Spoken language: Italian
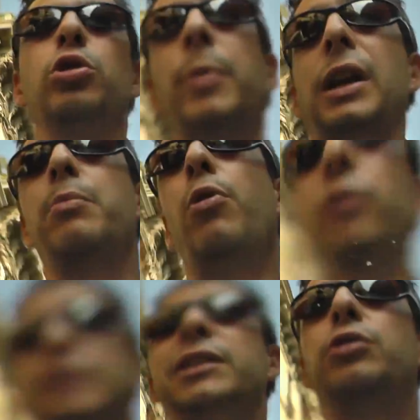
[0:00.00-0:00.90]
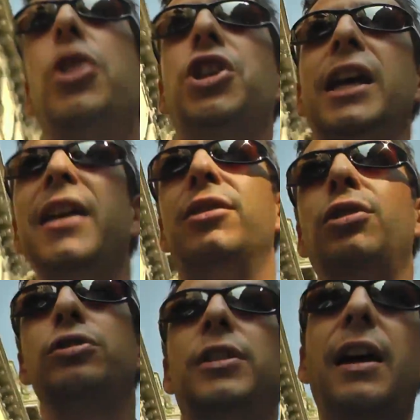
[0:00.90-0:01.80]
di tutto perché mi muovo tanto in
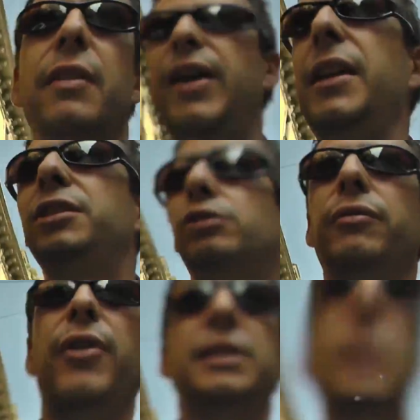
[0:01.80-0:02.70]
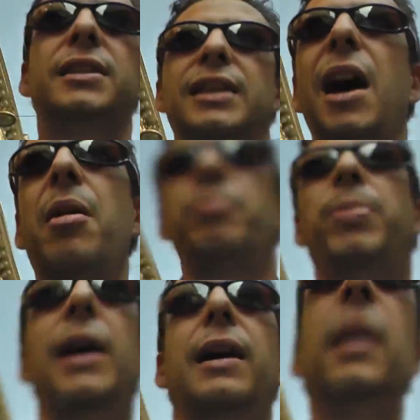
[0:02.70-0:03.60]
centro tra eventi, conferenze
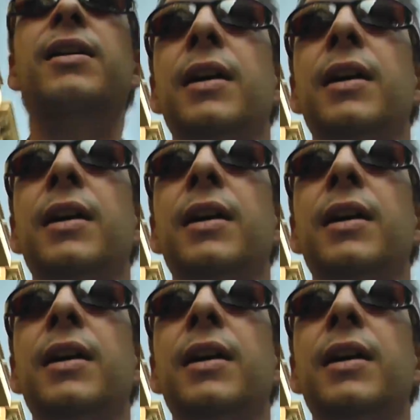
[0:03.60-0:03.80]
stampa,